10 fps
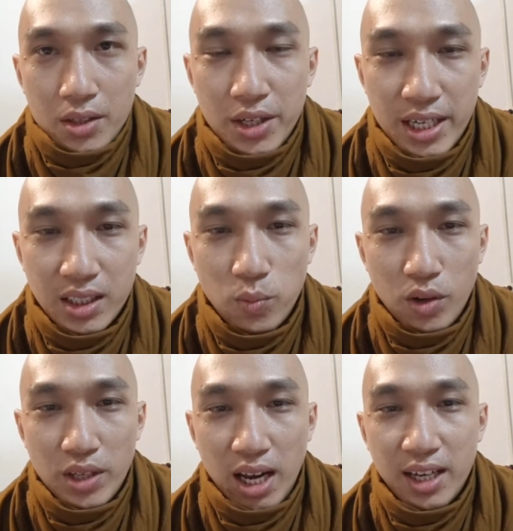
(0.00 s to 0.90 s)
trước khi kết thúc
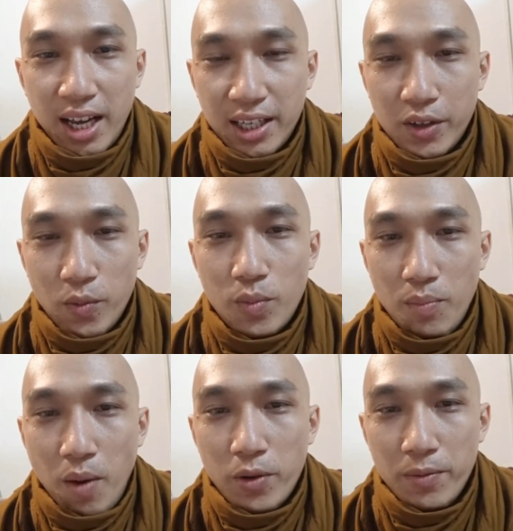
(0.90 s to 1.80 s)
câu trả lời này thì
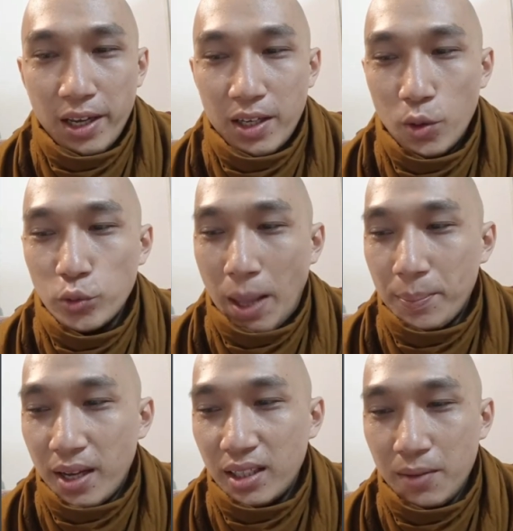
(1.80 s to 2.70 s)
cũng mong quý vị lưu
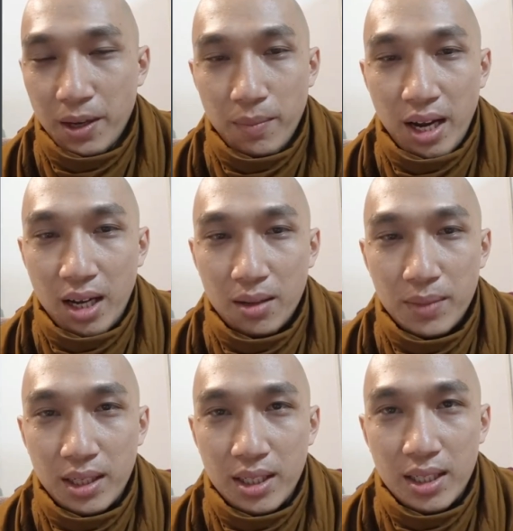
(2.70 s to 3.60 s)
tâm đến cái việc mà
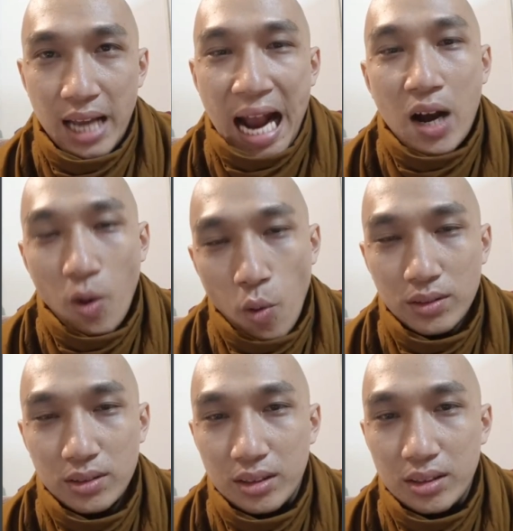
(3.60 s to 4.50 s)
mình ăn uống